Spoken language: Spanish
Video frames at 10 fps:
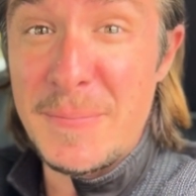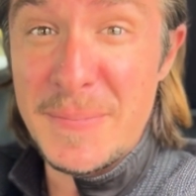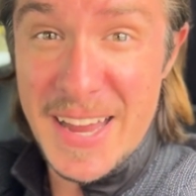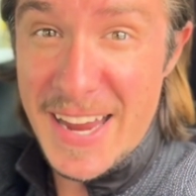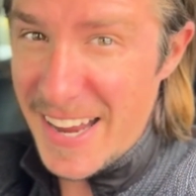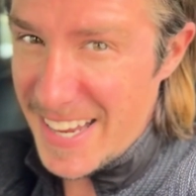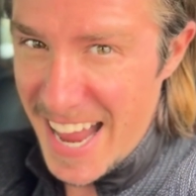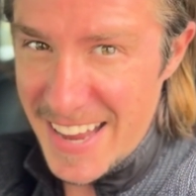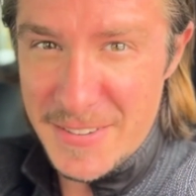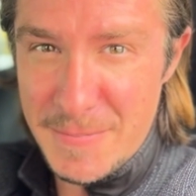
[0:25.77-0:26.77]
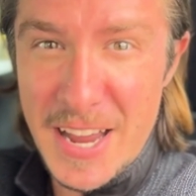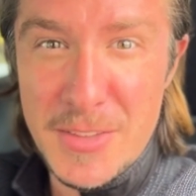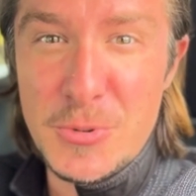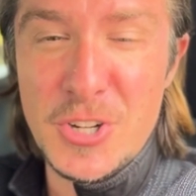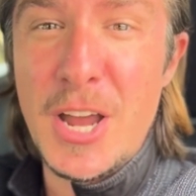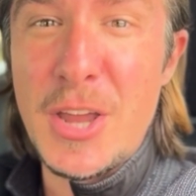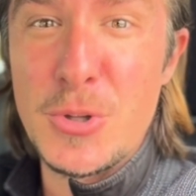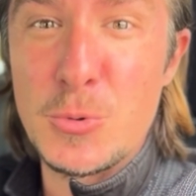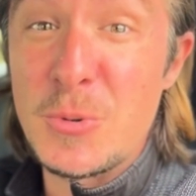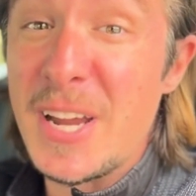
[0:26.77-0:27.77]
En general, deberás buscar
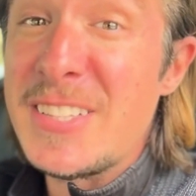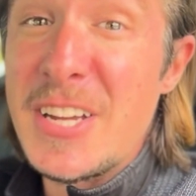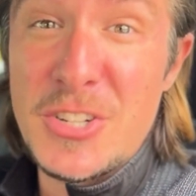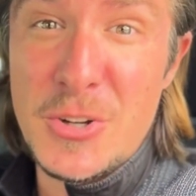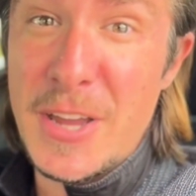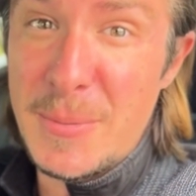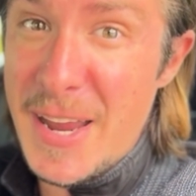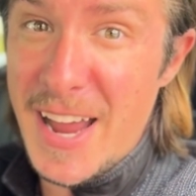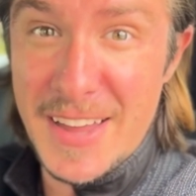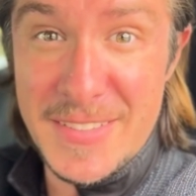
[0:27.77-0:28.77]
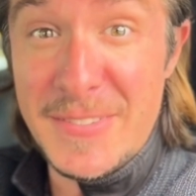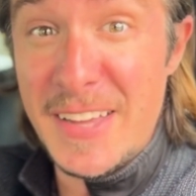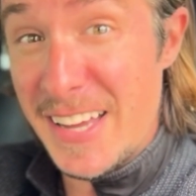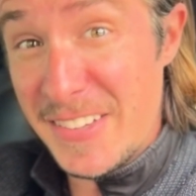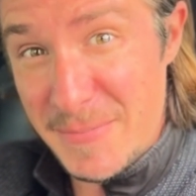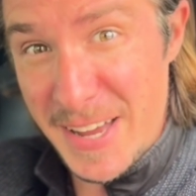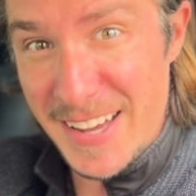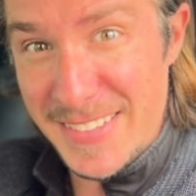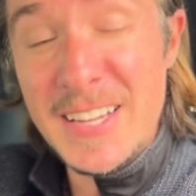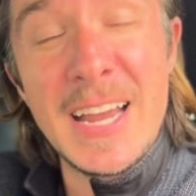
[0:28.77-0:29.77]
una sección llamada
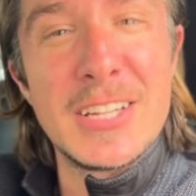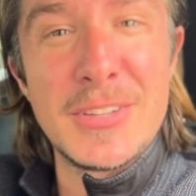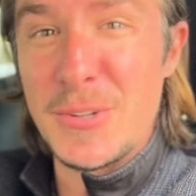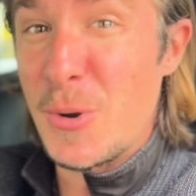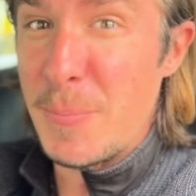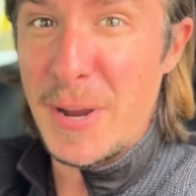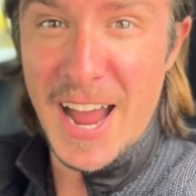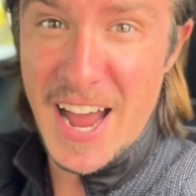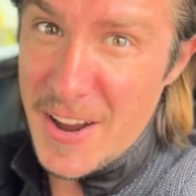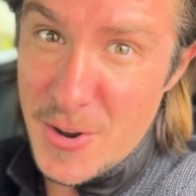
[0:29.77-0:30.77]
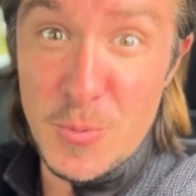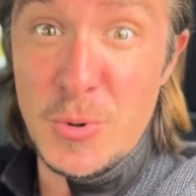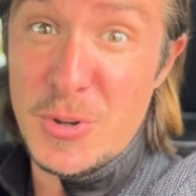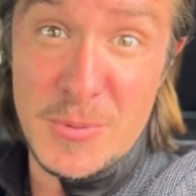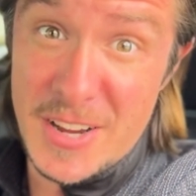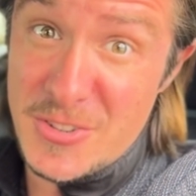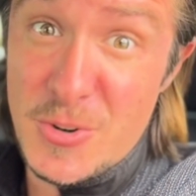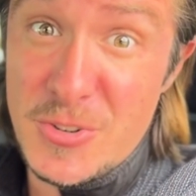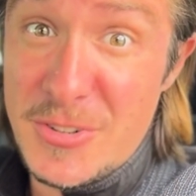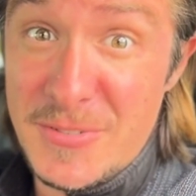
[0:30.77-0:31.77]
transferencias, operar o
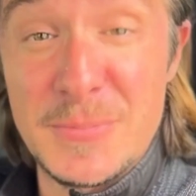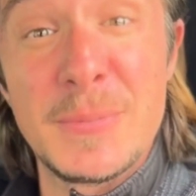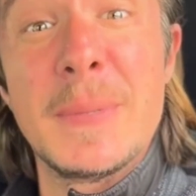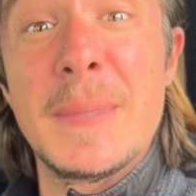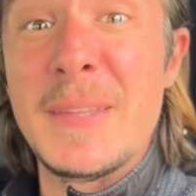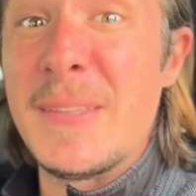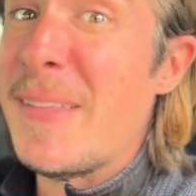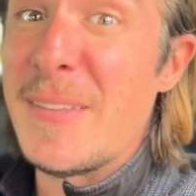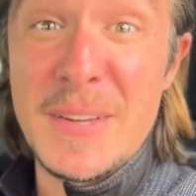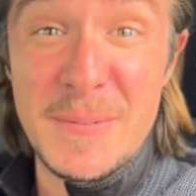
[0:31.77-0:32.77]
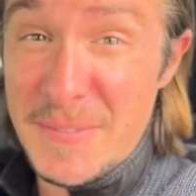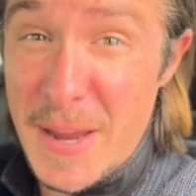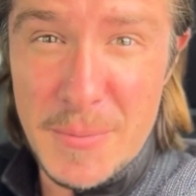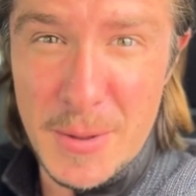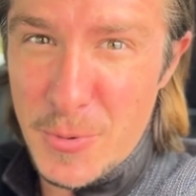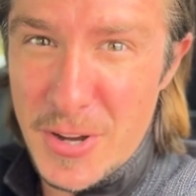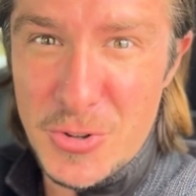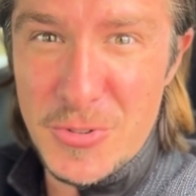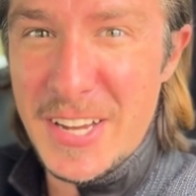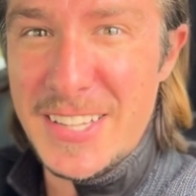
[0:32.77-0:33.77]
movimientos. También puedes
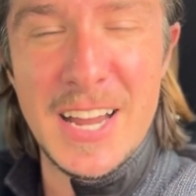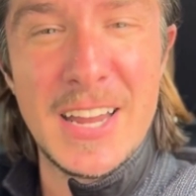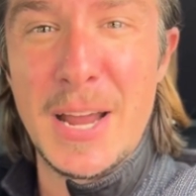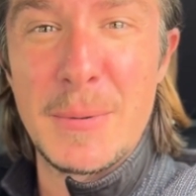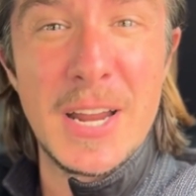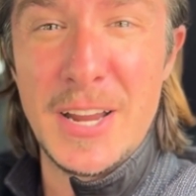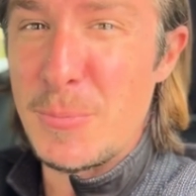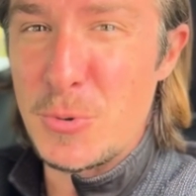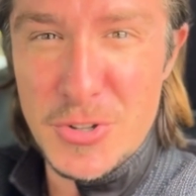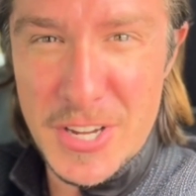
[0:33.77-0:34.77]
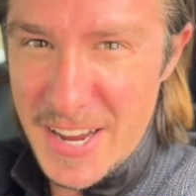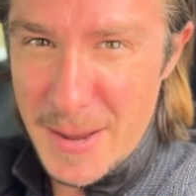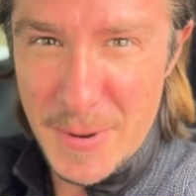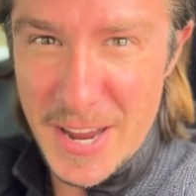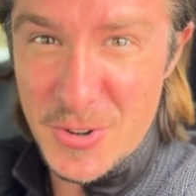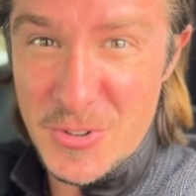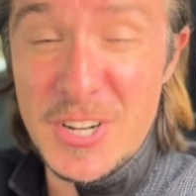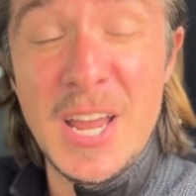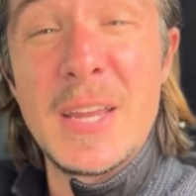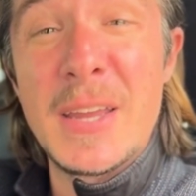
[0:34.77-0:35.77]
utilizar la barra de búsqueda para
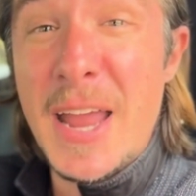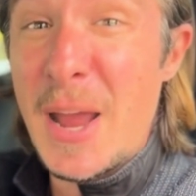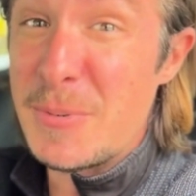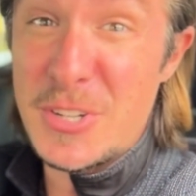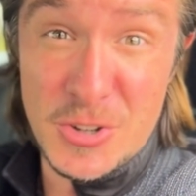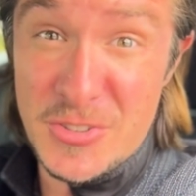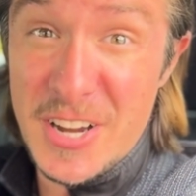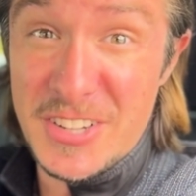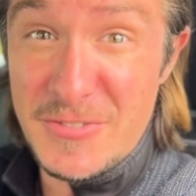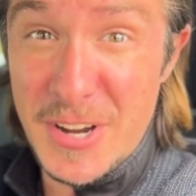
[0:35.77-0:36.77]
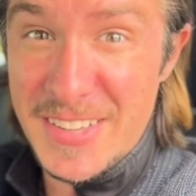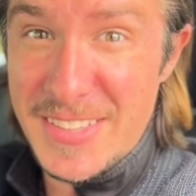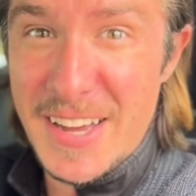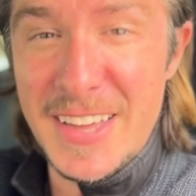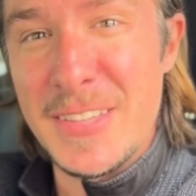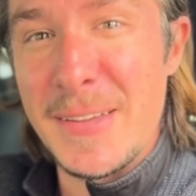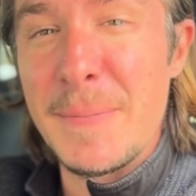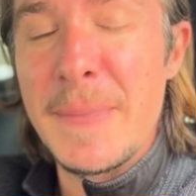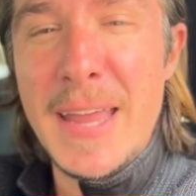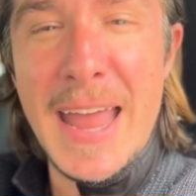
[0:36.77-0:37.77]
encontrar la opción transferencias.
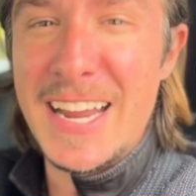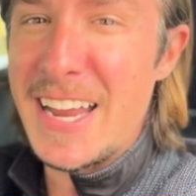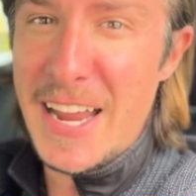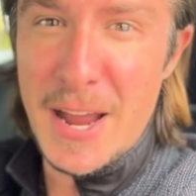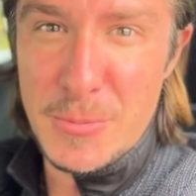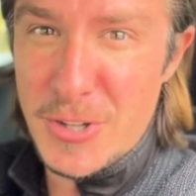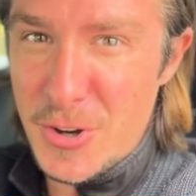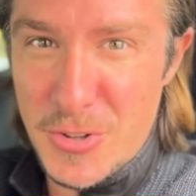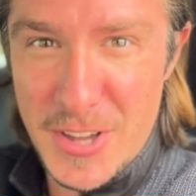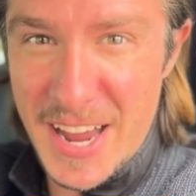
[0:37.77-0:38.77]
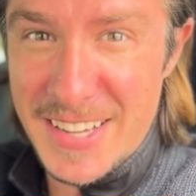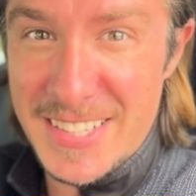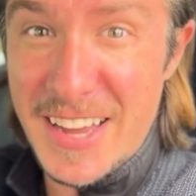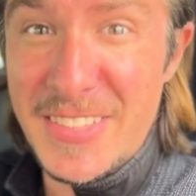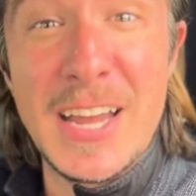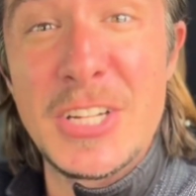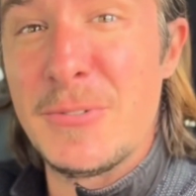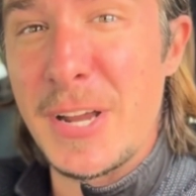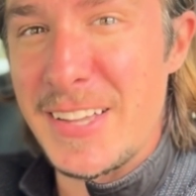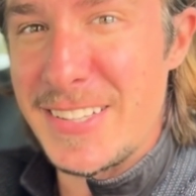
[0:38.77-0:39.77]
Elige la opción realizar
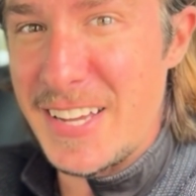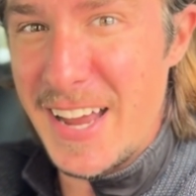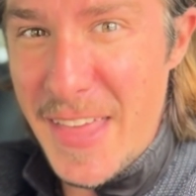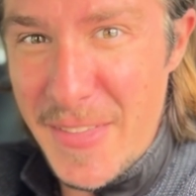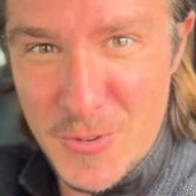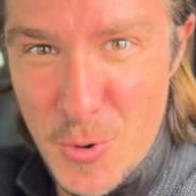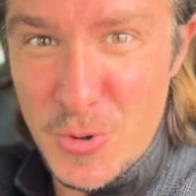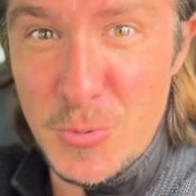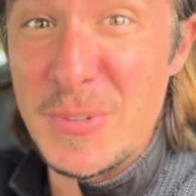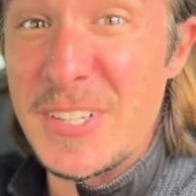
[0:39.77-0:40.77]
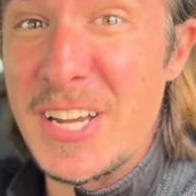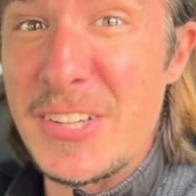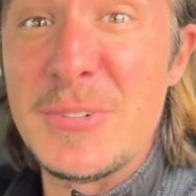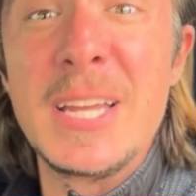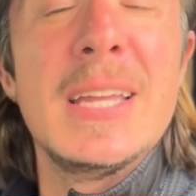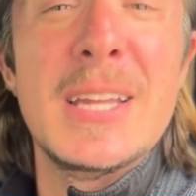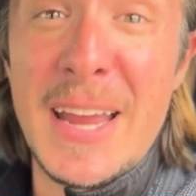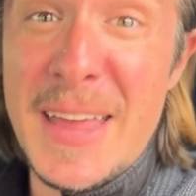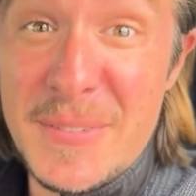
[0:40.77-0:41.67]
transferencia o nueva transferencia.